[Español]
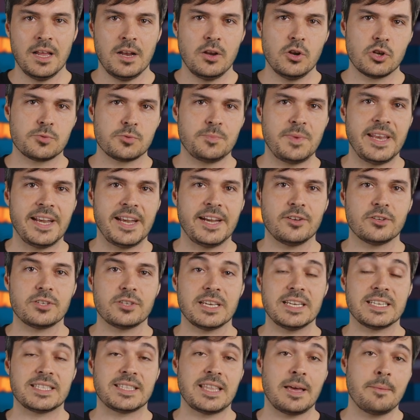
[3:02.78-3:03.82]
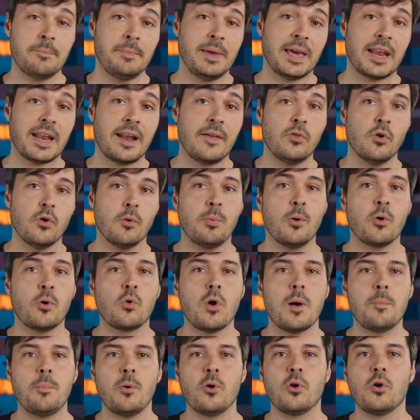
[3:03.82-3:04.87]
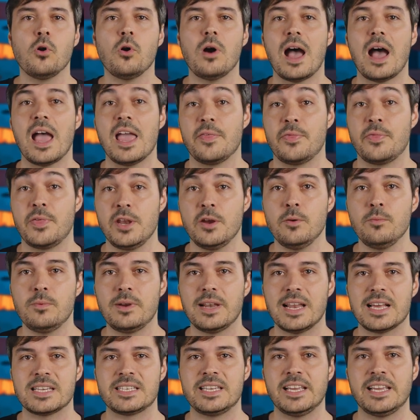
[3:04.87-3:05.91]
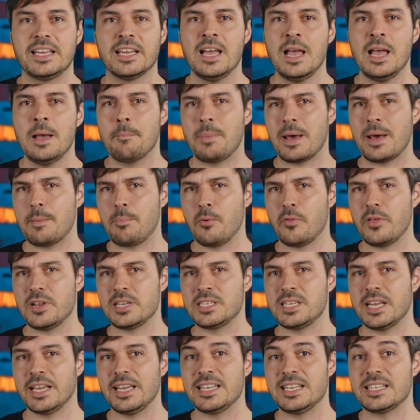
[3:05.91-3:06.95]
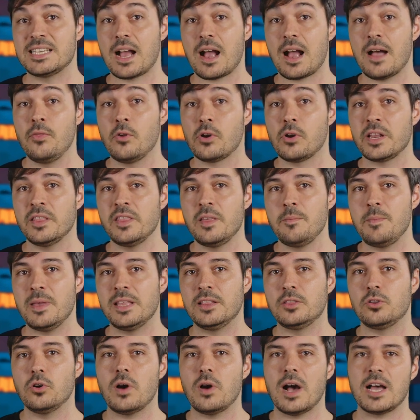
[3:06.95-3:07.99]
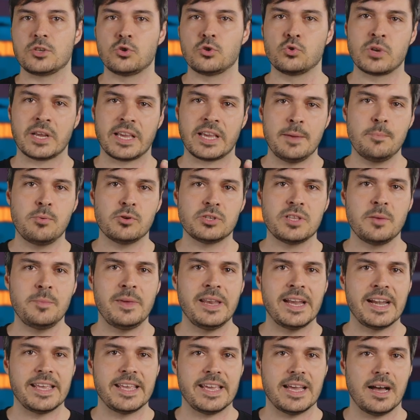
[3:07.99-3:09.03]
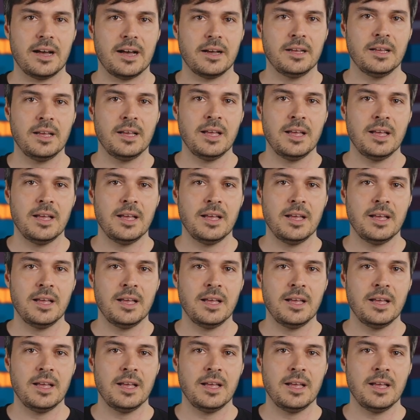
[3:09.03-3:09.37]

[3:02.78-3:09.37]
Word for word: Los mineros están migrando poco a poco a Ethereum Classic para poder seguir sacando rendimiento a sus equipos de minería.